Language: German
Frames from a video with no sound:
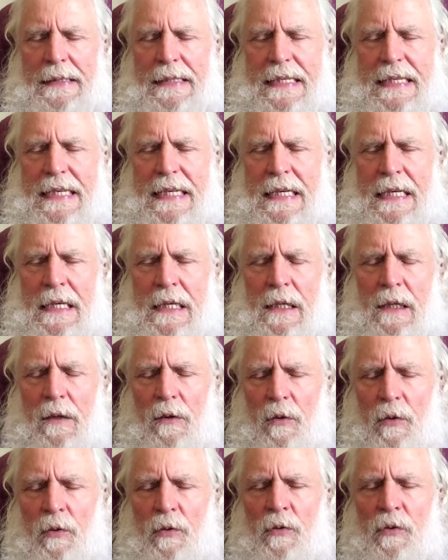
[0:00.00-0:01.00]
Zieh
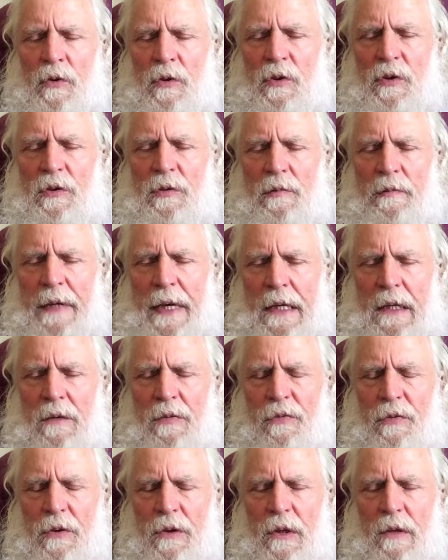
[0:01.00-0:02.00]
uns weg
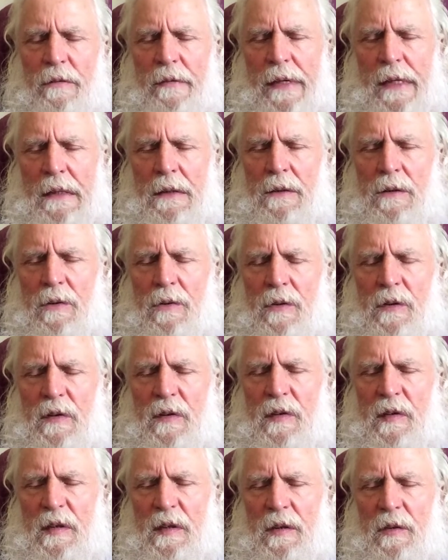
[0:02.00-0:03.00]
von der Welt und
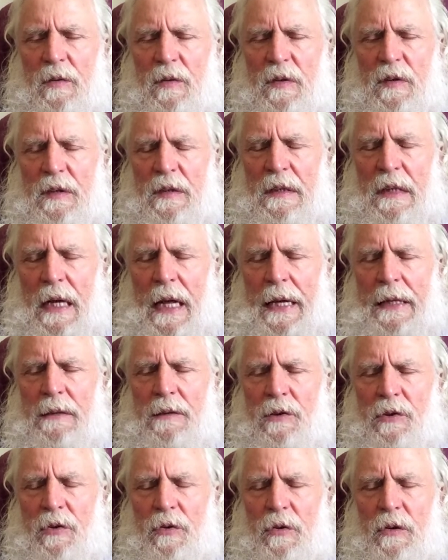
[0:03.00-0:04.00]
zieh uns
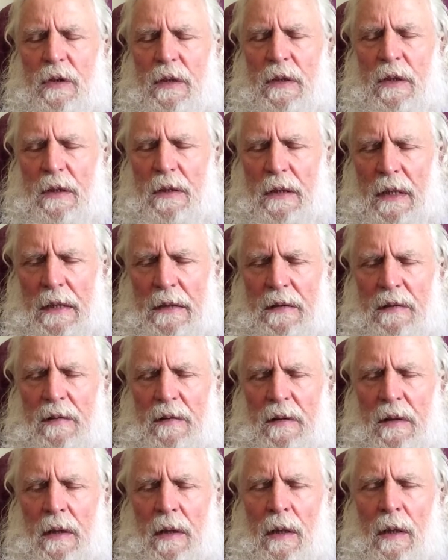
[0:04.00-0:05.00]
hinein zu dir jetzt,